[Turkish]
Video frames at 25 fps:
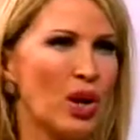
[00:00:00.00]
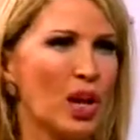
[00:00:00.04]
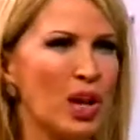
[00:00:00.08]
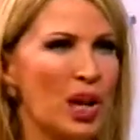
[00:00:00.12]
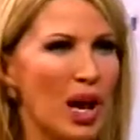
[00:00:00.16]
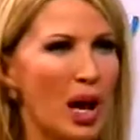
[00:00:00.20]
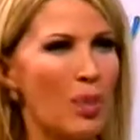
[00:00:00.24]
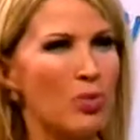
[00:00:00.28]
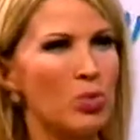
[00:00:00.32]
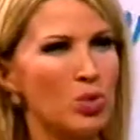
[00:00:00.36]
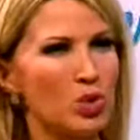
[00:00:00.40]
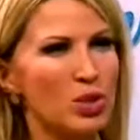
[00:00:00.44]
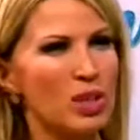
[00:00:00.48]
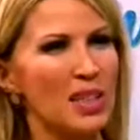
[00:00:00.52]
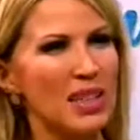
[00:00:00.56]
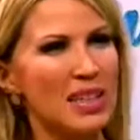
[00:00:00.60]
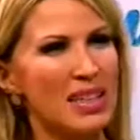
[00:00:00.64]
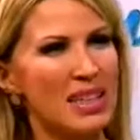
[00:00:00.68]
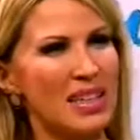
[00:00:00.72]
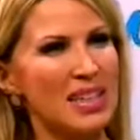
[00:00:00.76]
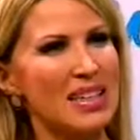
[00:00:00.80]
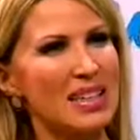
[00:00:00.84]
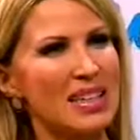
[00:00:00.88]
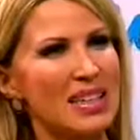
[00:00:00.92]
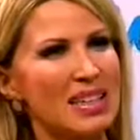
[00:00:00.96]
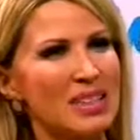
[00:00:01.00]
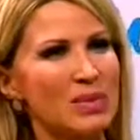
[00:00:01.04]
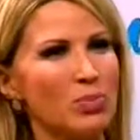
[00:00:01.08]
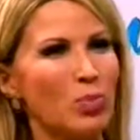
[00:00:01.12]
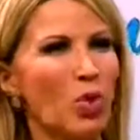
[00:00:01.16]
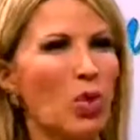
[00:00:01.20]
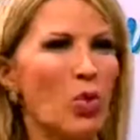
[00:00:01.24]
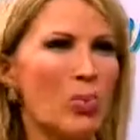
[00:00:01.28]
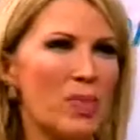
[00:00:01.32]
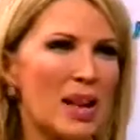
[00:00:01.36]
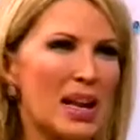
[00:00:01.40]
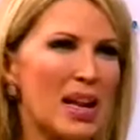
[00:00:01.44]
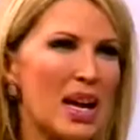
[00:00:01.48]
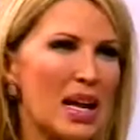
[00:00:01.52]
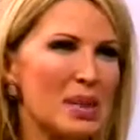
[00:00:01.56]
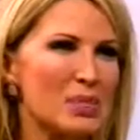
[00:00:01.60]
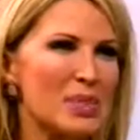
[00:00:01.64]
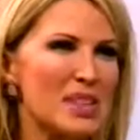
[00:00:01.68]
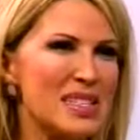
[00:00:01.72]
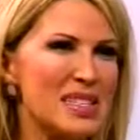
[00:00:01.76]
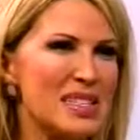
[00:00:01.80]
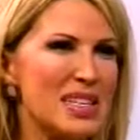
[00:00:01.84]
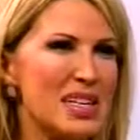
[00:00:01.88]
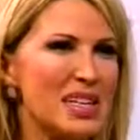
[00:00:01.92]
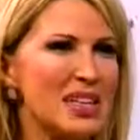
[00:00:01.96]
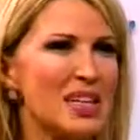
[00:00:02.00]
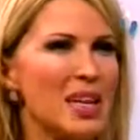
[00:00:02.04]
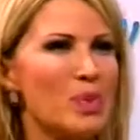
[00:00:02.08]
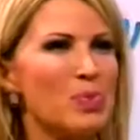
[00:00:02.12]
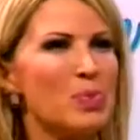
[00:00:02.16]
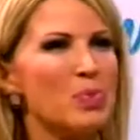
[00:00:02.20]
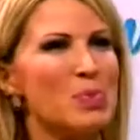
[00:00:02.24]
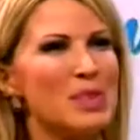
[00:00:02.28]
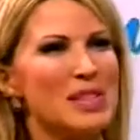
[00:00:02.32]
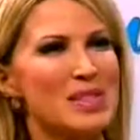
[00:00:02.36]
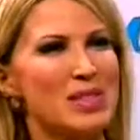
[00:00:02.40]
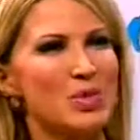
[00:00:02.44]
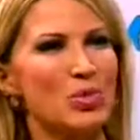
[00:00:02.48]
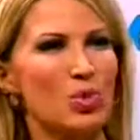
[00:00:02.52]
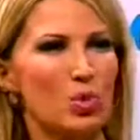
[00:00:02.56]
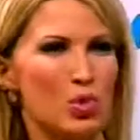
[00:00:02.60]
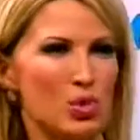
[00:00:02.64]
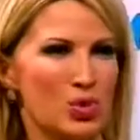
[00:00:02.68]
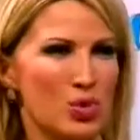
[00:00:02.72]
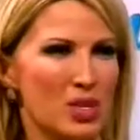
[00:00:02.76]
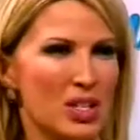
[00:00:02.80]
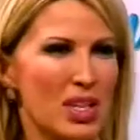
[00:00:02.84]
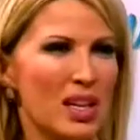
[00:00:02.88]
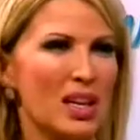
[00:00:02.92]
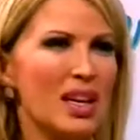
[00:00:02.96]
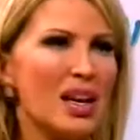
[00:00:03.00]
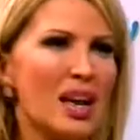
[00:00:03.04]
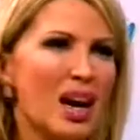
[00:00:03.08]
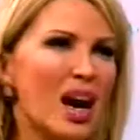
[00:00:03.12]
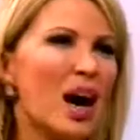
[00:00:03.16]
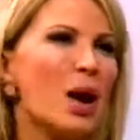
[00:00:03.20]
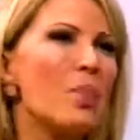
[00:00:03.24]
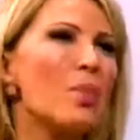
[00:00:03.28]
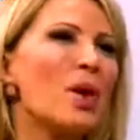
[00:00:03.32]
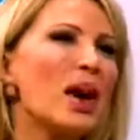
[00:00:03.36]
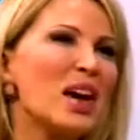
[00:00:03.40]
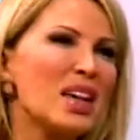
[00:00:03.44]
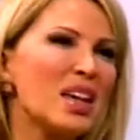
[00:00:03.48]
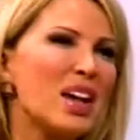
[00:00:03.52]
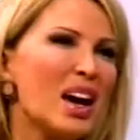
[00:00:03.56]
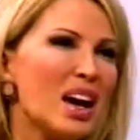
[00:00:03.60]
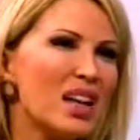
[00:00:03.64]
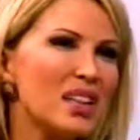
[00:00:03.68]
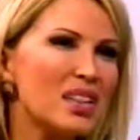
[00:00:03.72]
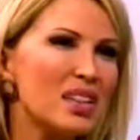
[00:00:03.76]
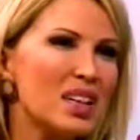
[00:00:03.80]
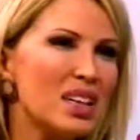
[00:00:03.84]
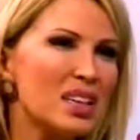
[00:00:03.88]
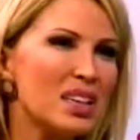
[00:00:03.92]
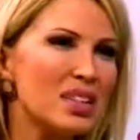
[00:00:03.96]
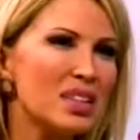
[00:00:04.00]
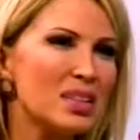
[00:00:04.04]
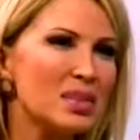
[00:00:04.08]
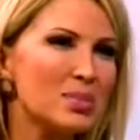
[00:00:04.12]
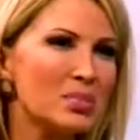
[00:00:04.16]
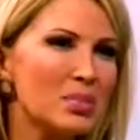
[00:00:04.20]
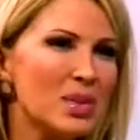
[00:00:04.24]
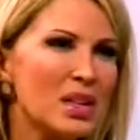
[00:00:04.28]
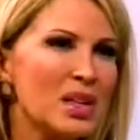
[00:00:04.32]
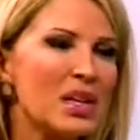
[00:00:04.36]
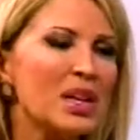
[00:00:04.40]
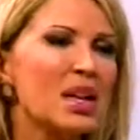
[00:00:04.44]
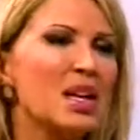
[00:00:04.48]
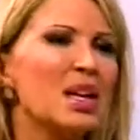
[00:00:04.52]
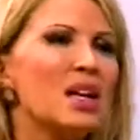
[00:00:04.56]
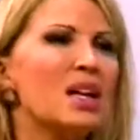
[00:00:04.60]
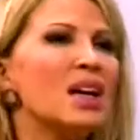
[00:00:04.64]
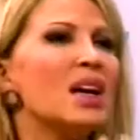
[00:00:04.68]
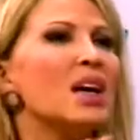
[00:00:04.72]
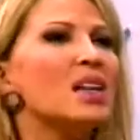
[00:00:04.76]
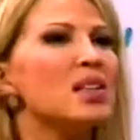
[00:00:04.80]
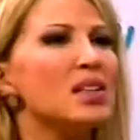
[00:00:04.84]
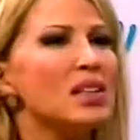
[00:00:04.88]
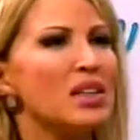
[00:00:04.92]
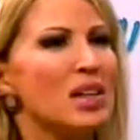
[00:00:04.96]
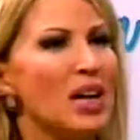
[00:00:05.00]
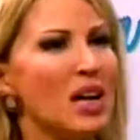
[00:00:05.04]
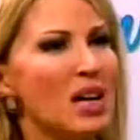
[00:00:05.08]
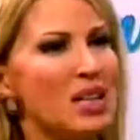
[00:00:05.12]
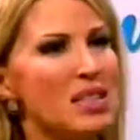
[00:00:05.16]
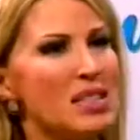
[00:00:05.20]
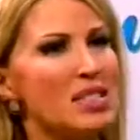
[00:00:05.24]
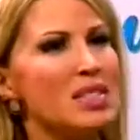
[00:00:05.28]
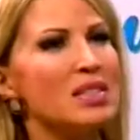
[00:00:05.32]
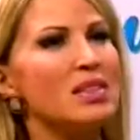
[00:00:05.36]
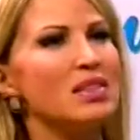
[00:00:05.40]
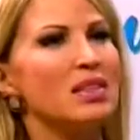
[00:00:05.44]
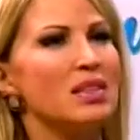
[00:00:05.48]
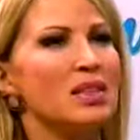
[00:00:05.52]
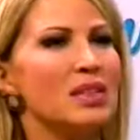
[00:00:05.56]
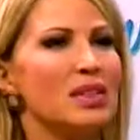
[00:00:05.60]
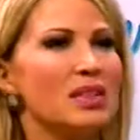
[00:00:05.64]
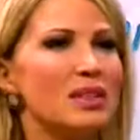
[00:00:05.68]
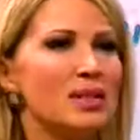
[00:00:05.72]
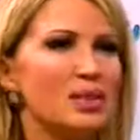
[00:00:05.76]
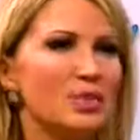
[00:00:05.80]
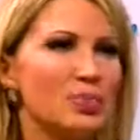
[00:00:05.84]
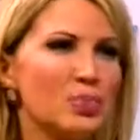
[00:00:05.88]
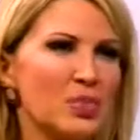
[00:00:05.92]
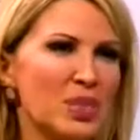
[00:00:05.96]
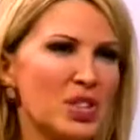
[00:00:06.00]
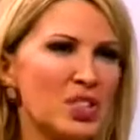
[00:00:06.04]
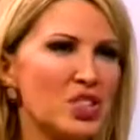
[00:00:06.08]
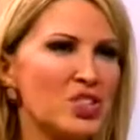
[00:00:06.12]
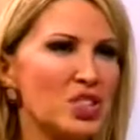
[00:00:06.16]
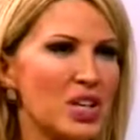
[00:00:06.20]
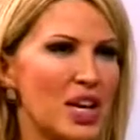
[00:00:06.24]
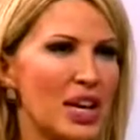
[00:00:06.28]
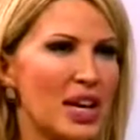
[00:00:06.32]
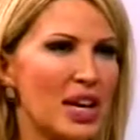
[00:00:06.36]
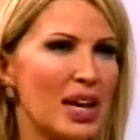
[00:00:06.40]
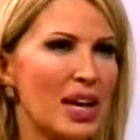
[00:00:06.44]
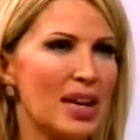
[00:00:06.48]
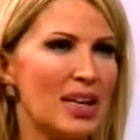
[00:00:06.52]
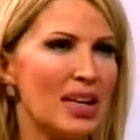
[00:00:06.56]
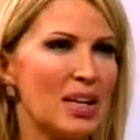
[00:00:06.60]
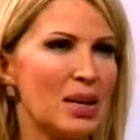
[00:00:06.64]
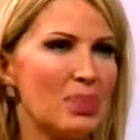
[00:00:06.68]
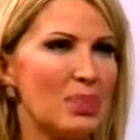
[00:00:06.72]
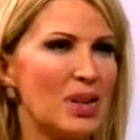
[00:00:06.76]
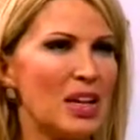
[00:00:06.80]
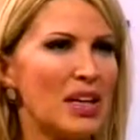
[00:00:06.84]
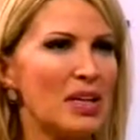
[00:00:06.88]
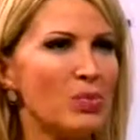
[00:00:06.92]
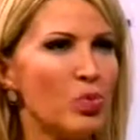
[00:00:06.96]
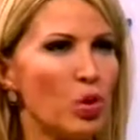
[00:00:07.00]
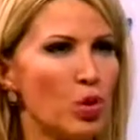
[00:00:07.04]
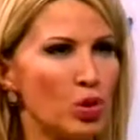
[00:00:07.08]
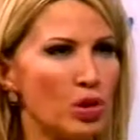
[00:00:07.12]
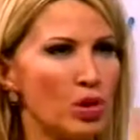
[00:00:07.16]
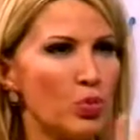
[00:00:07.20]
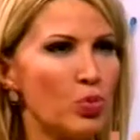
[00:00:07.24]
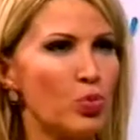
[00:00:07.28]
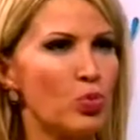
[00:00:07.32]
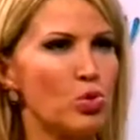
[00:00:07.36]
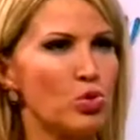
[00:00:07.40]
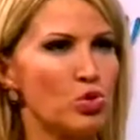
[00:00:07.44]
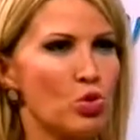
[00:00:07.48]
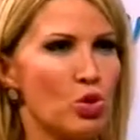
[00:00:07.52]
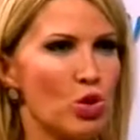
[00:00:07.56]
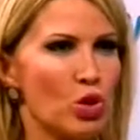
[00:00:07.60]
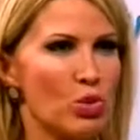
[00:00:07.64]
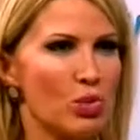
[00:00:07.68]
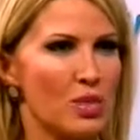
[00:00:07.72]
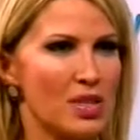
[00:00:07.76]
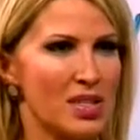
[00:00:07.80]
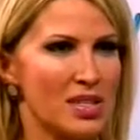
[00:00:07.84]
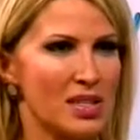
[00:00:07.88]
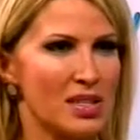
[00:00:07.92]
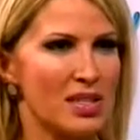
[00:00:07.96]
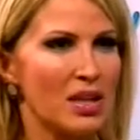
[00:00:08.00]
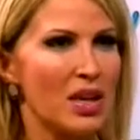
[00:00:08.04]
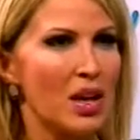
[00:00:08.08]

Yani buradaki derilerin hı bombelenmesi yerine hepimiz diyoruz ki aman yağlı kalalım, Doğru. kalın kalsın e, hiç e, ellemeyelim orada pürüze olmasın.